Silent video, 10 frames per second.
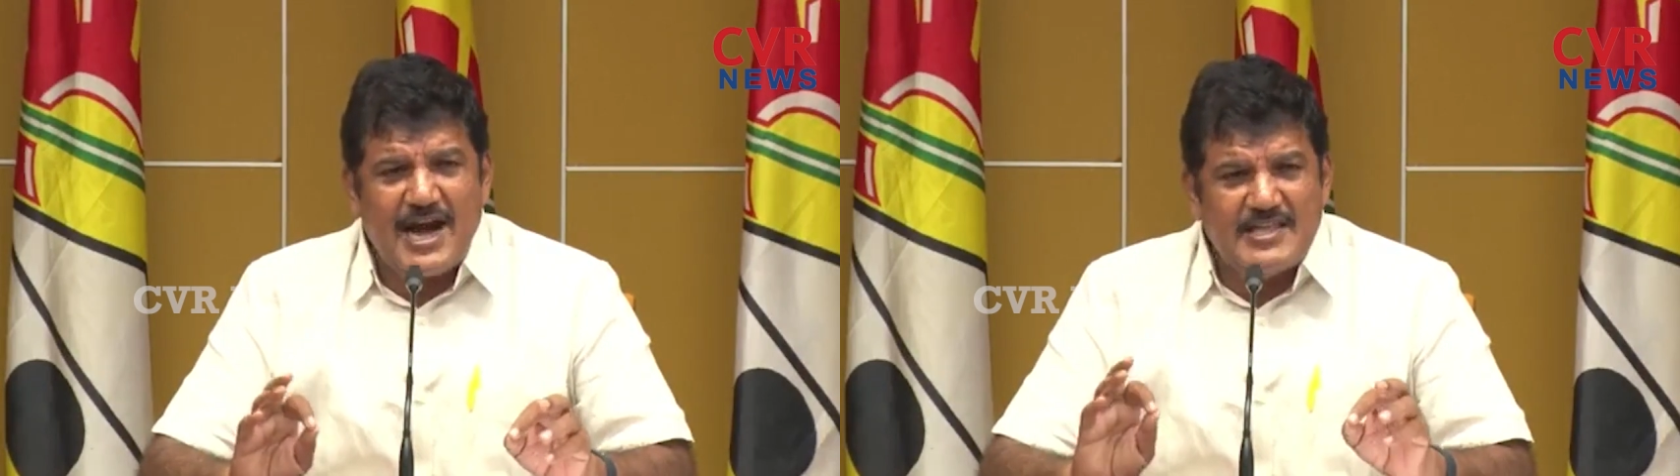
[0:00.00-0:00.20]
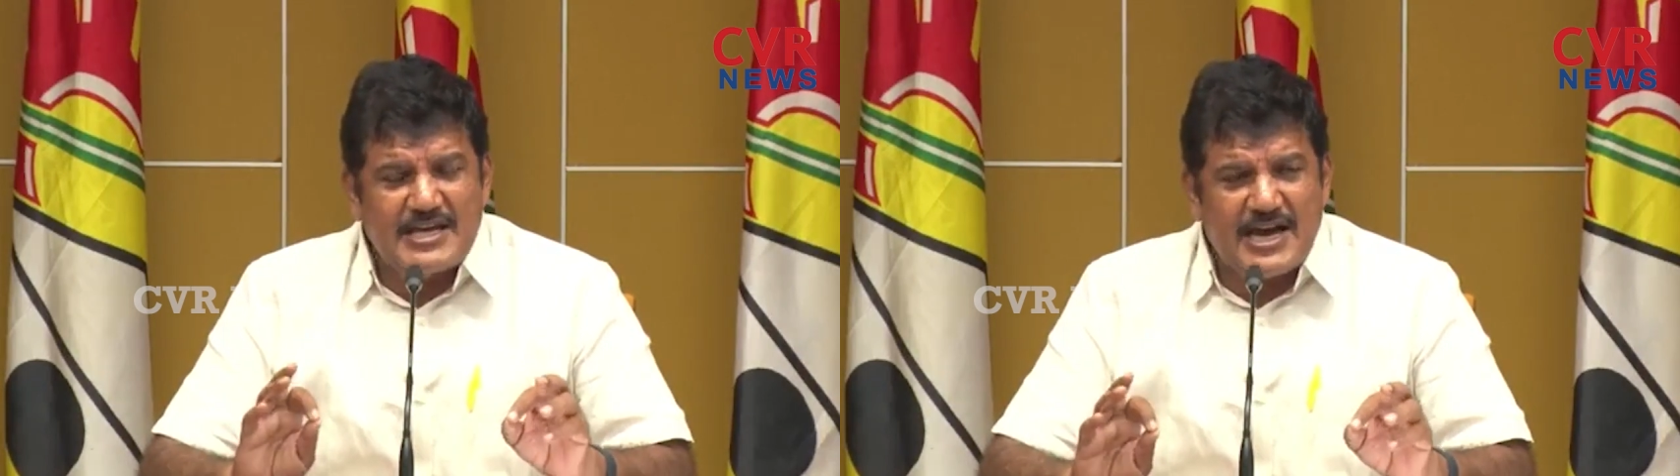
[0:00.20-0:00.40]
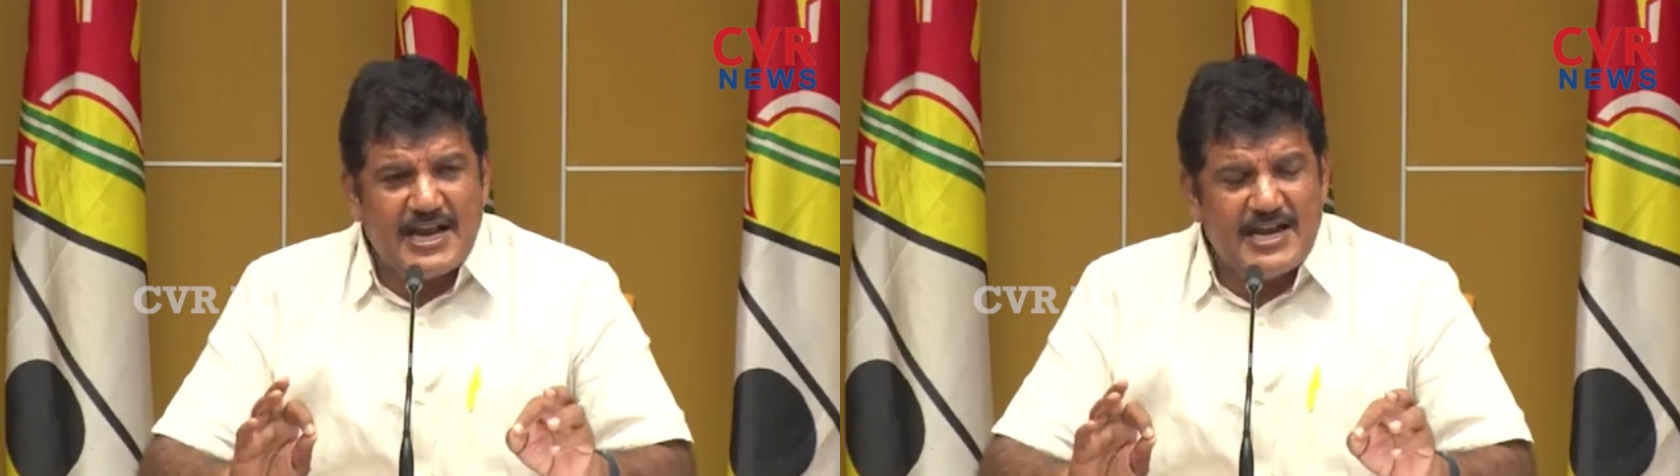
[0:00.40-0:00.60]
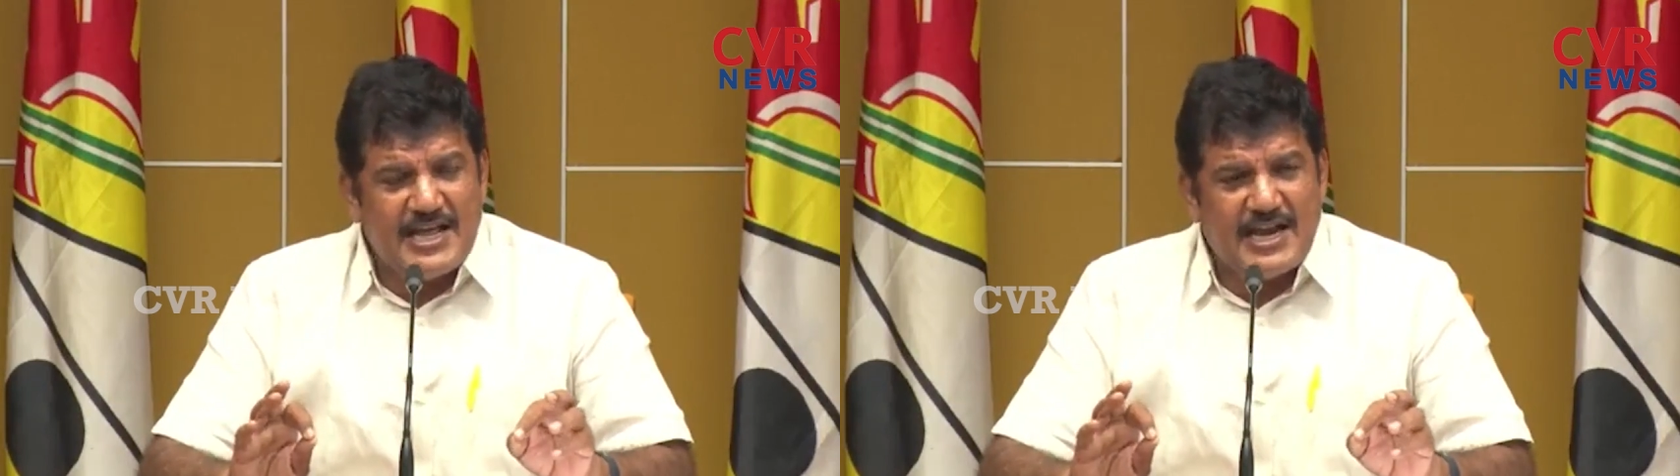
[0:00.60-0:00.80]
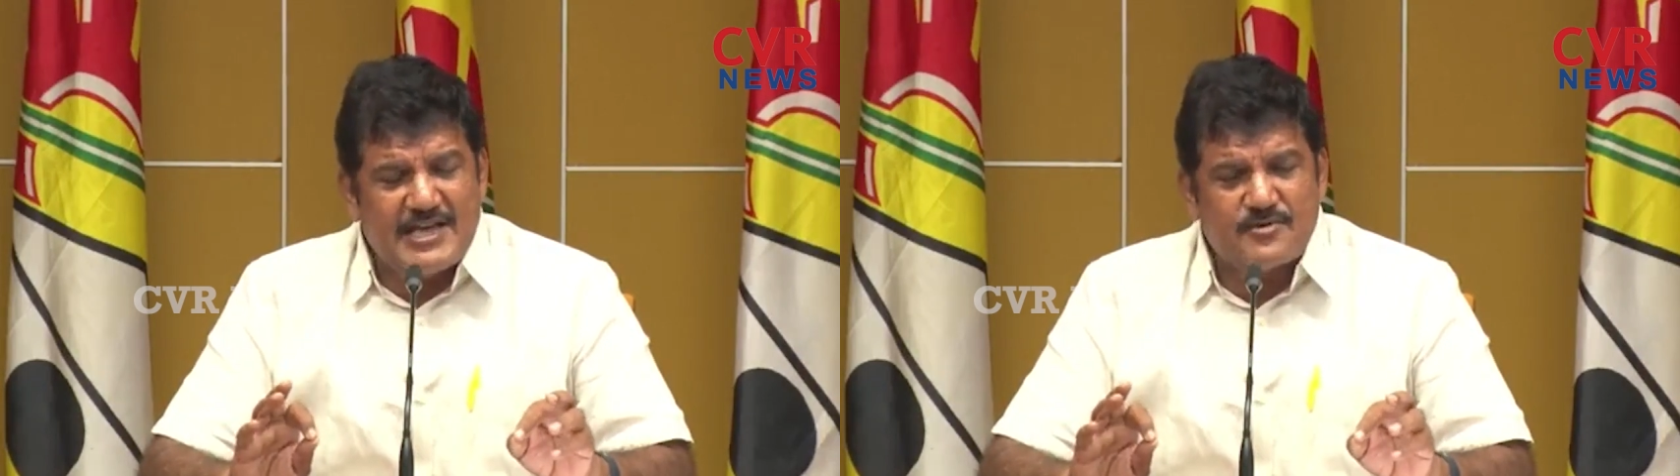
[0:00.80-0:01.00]

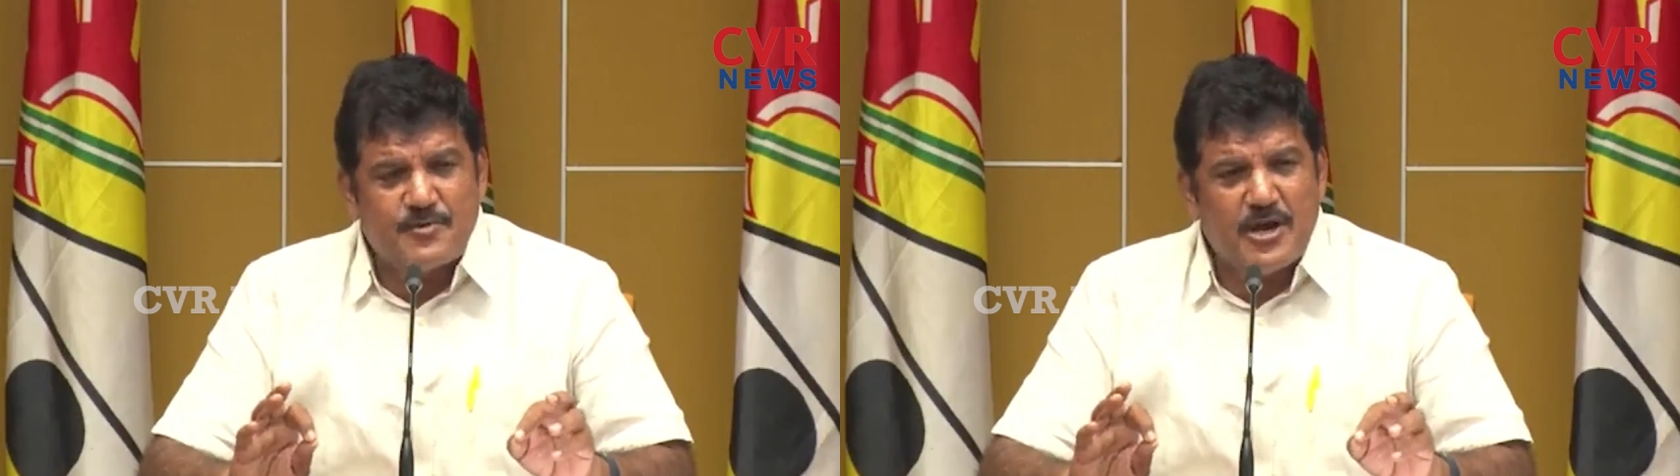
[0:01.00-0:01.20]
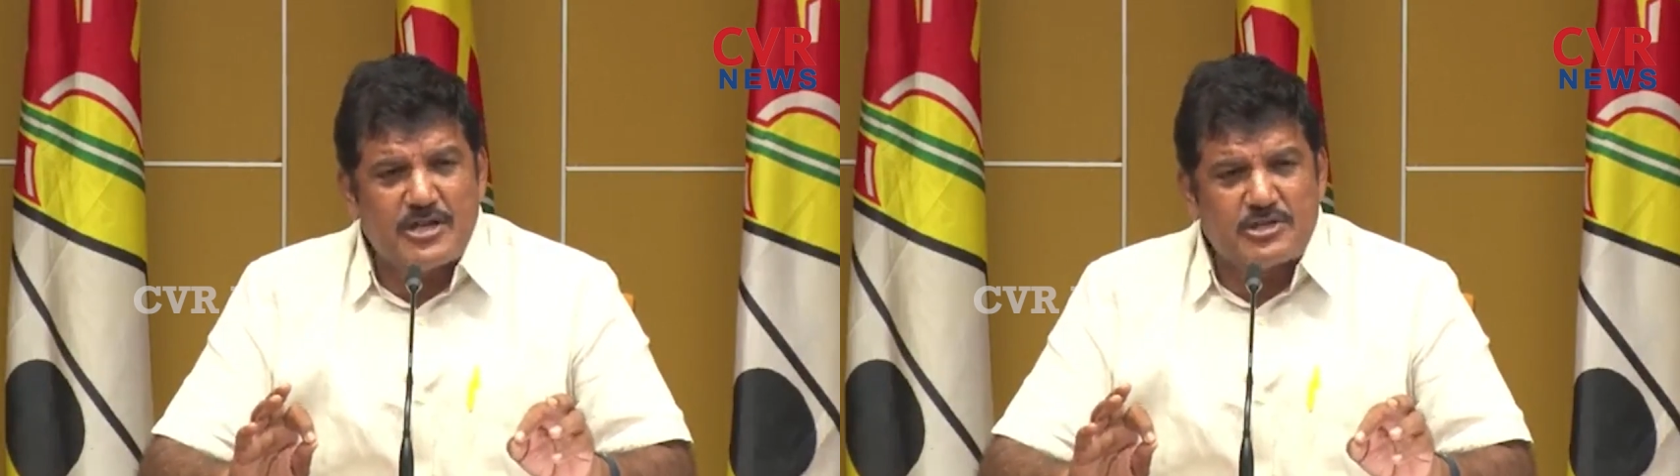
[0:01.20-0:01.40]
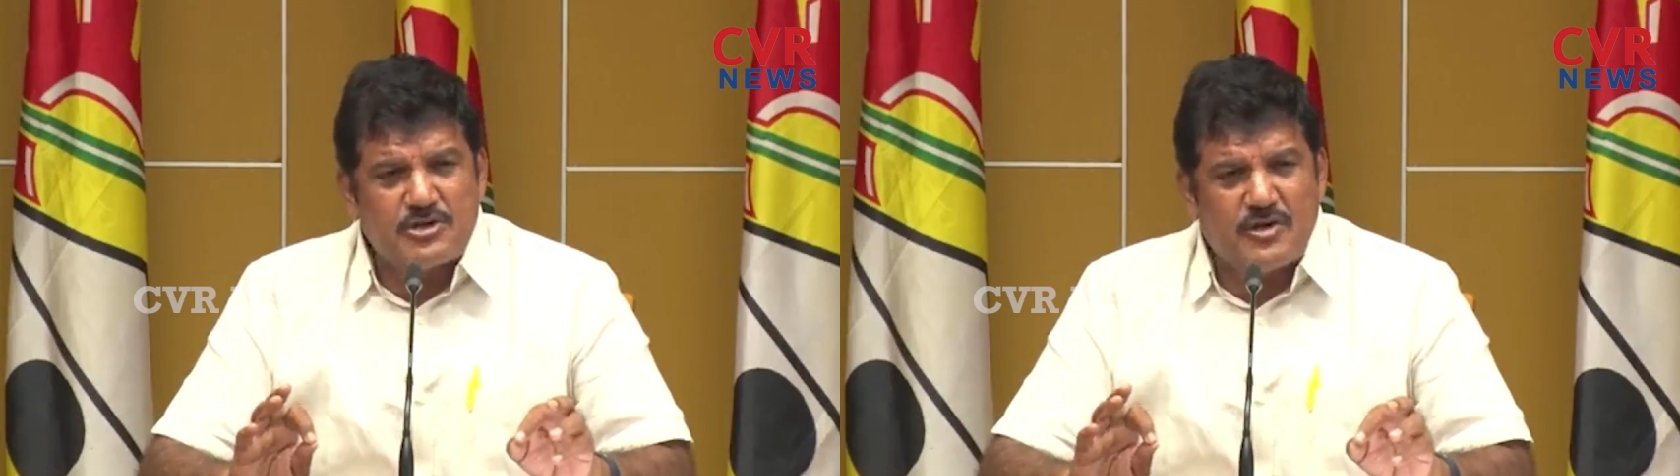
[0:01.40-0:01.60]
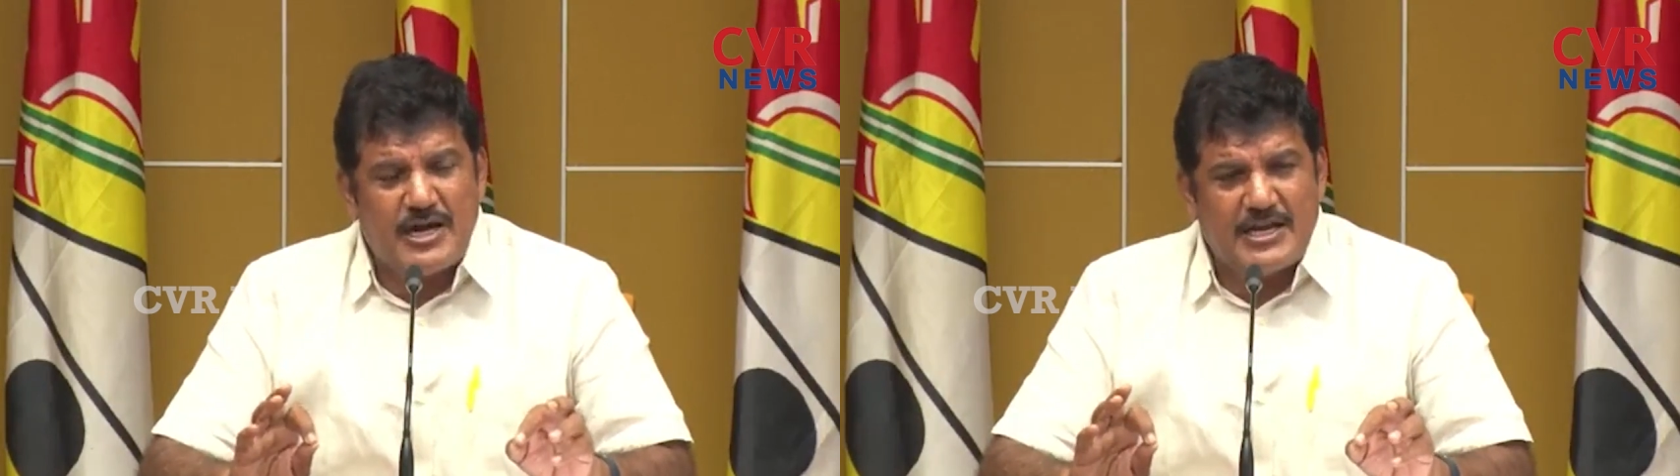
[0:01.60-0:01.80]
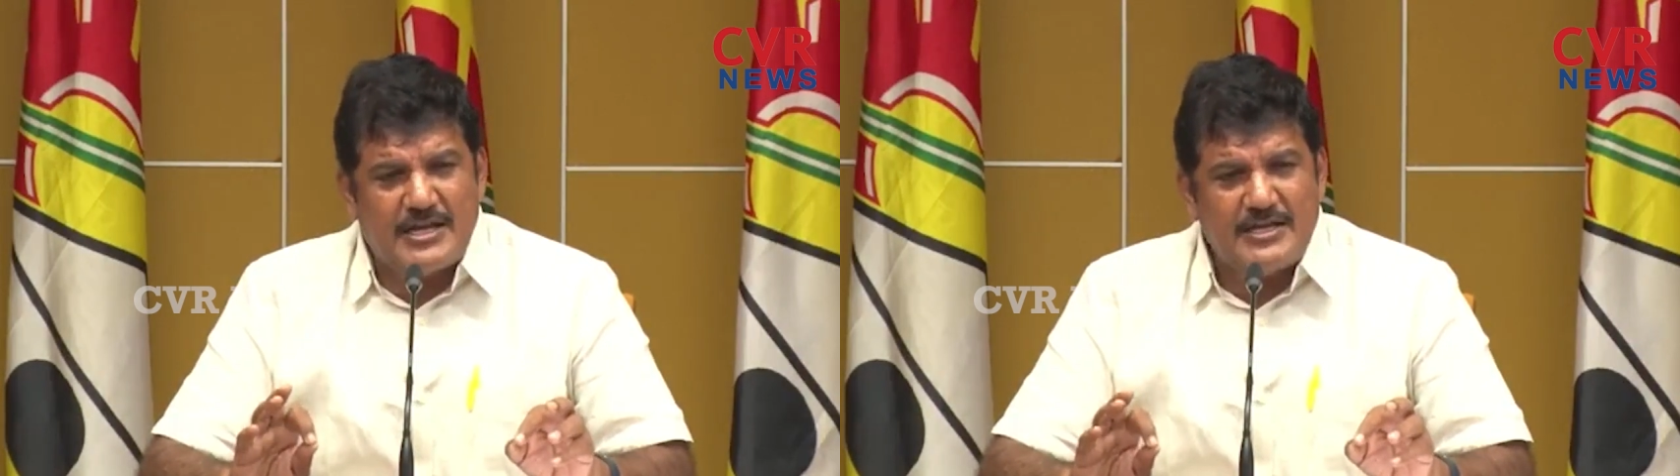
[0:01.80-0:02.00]
అధికారాన్ని ఎలా
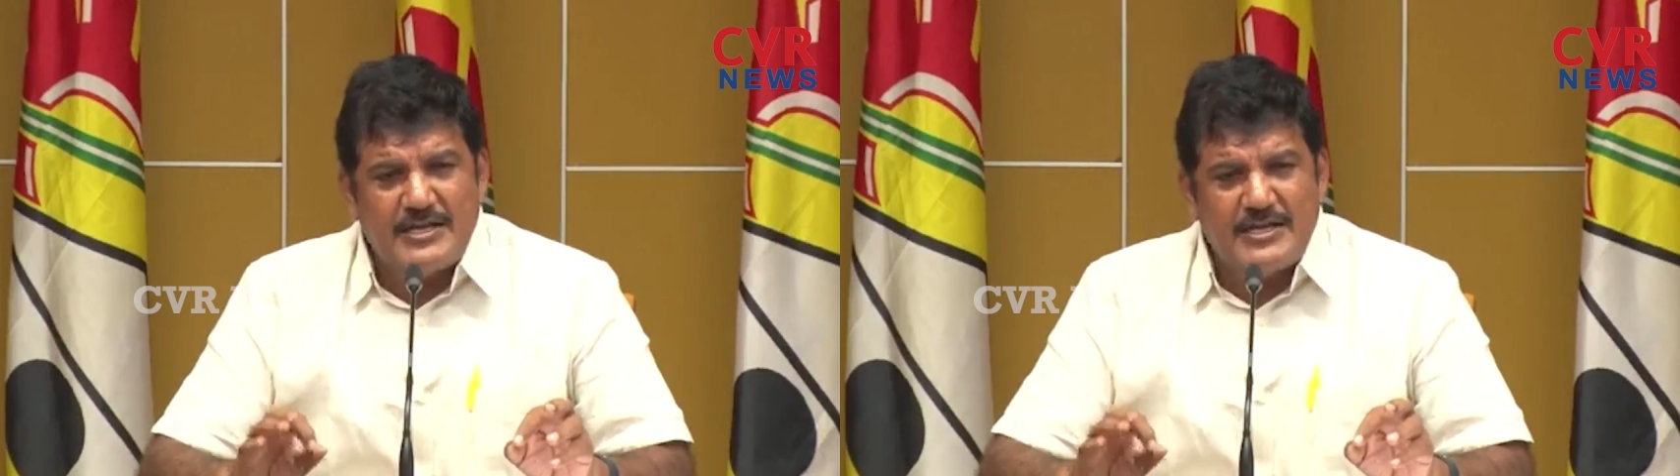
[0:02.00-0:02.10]
ఉపయోగించుకోవాలి